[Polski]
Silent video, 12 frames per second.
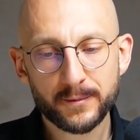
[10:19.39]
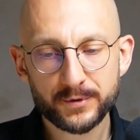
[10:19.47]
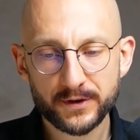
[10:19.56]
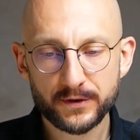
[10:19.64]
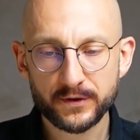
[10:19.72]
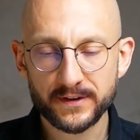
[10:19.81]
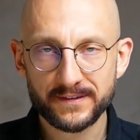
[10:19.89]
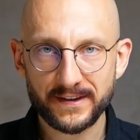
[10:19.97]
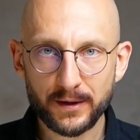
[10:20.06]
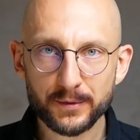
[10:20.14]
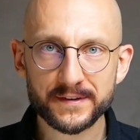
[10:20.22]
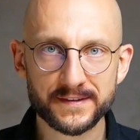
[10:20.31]
przez to ten
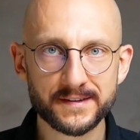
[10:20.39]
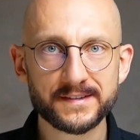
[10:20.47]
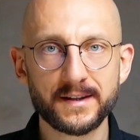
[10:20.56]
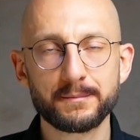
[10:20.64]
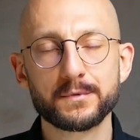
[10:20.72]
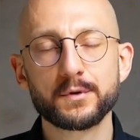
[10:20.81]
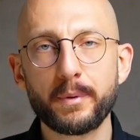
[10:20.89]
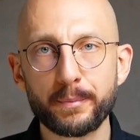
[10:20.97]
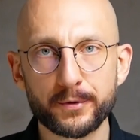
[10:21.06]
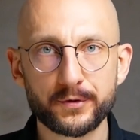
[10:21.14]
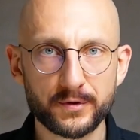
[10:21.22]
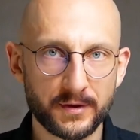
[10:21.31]
cały system no po
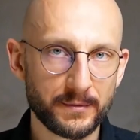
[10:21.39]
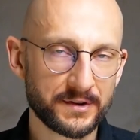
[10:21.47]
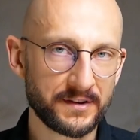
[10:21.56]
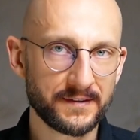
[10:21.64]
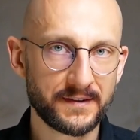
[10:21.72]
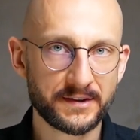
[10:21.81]
prostu nie ma szans